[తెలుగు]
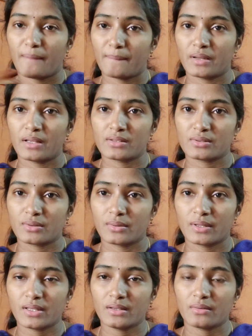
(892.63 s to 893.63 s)
ఆ
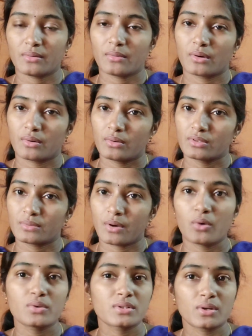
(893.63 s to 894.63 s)
ప్లేస్లోనే కొంచెం
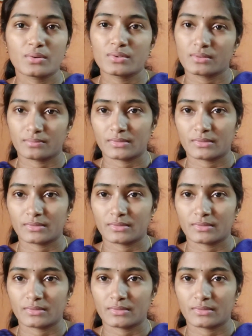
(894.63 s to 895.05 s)
హౌస్ లోన్